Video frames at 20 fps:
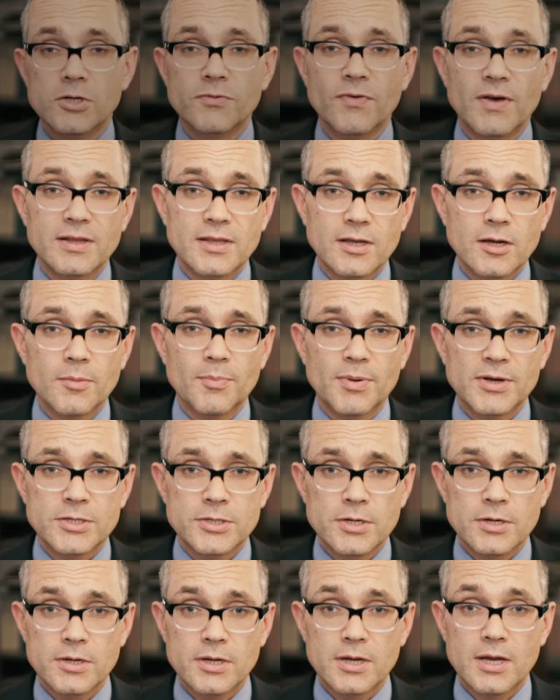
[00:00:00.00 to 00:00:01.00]
4
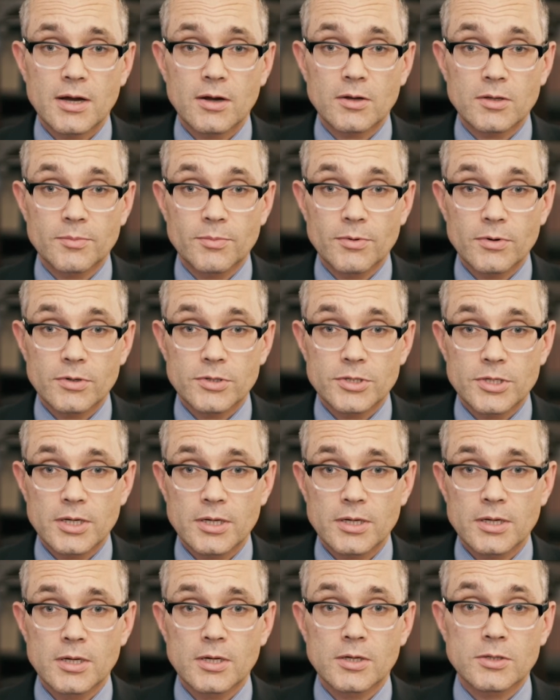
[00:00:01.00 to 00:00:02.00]
października odbyło
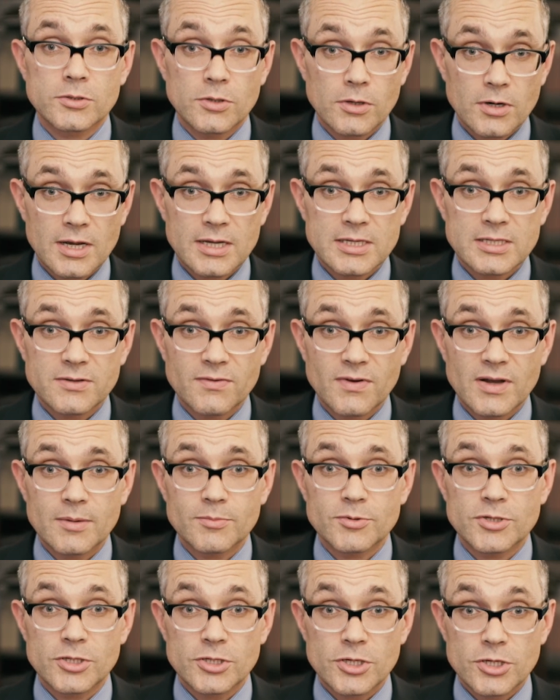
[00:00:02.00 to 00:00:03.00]
się zorganizowane
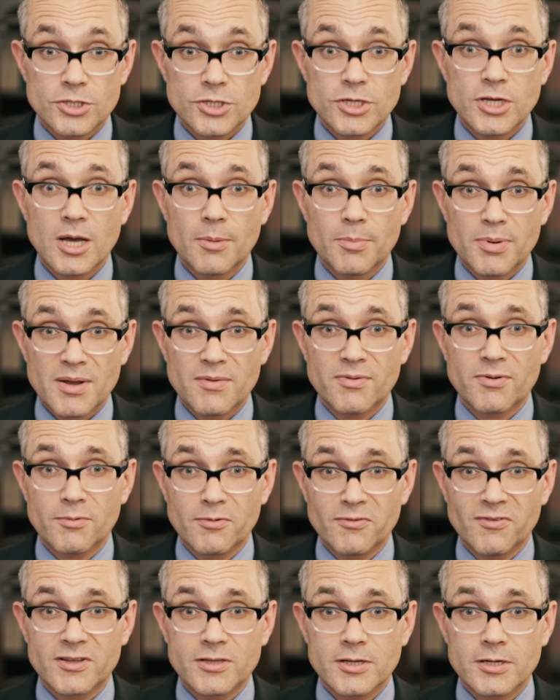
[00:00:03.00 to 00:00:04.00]
przez Rzecznika Praw
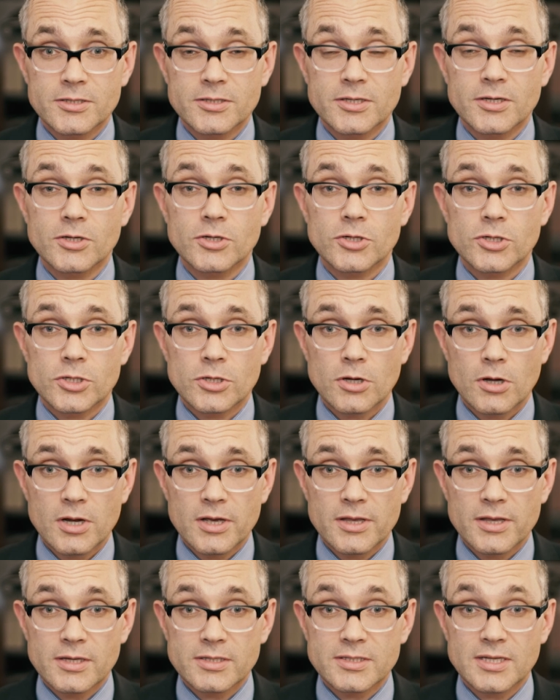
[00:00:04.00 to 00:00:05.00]
Obywatelskich
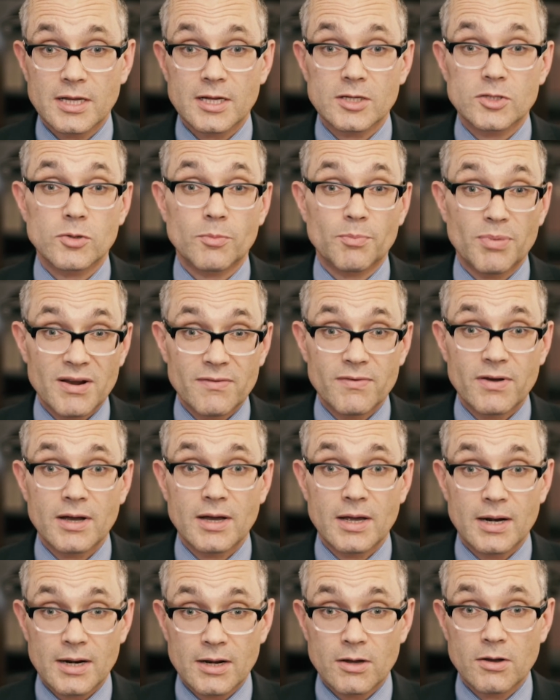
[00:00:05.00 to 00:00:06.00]
szkolenie z zakresu prawa
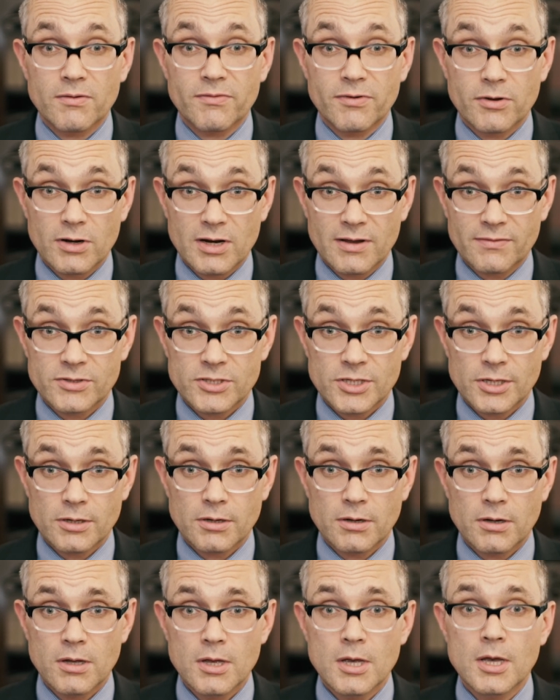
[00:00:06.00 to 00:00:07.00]
karnego
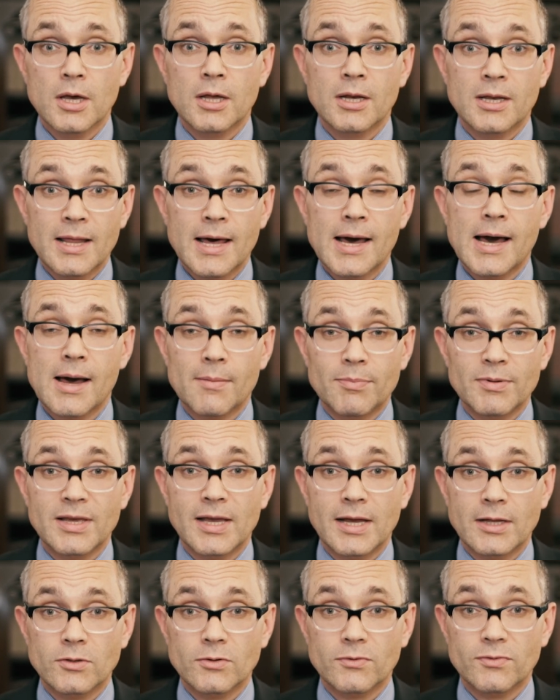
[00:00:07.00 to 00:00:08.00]
wykonawczego dla
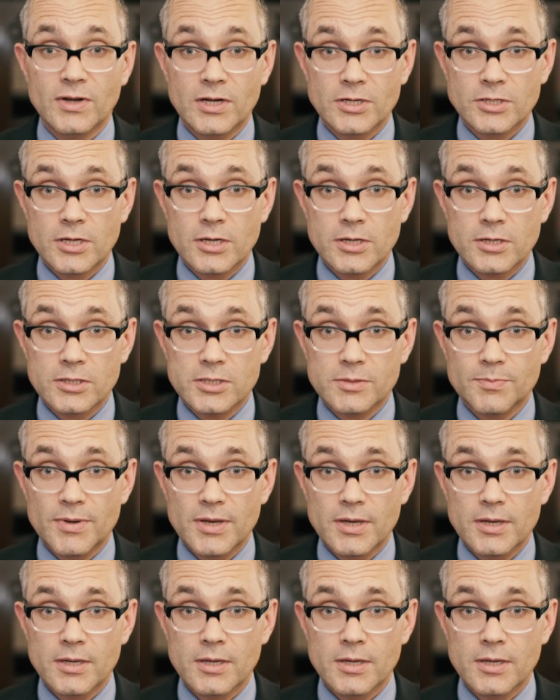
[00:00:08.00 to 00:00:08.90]
aplikantów naszej Izby.